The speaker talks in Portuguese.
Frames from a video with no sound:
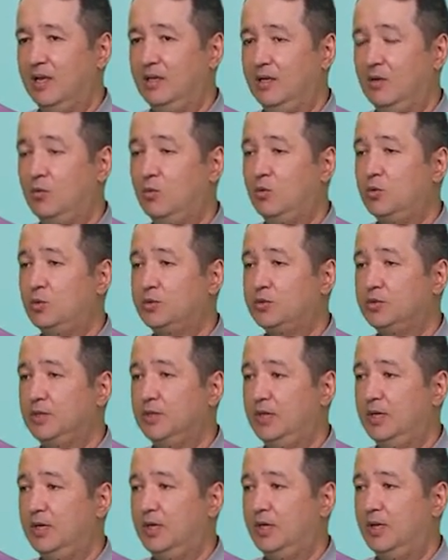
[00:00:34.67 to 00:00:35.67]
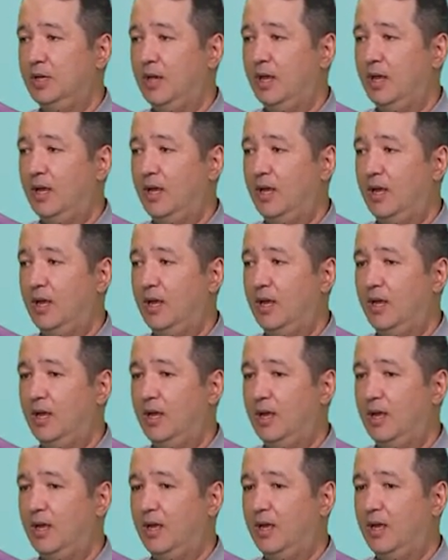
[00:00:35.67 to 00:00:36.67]
E é um curso que,
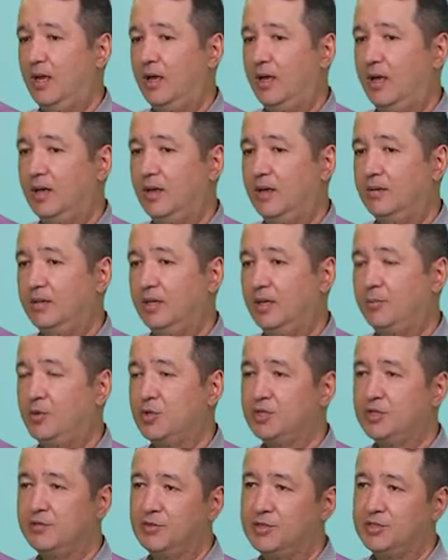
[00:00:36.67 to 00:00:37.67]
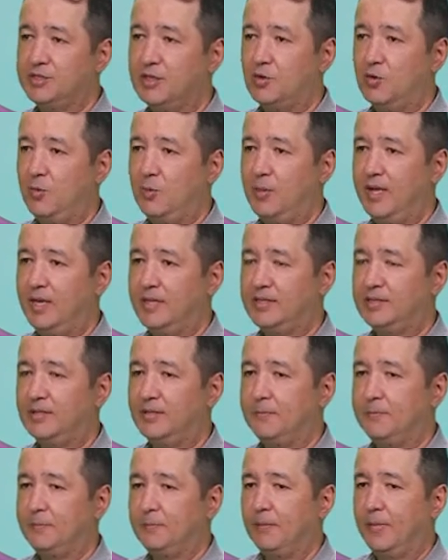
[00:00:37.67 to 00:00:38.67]
é, depois que você
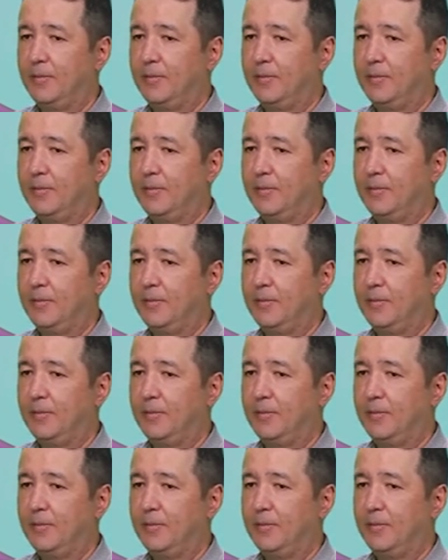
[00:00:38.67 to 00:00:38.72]
começa,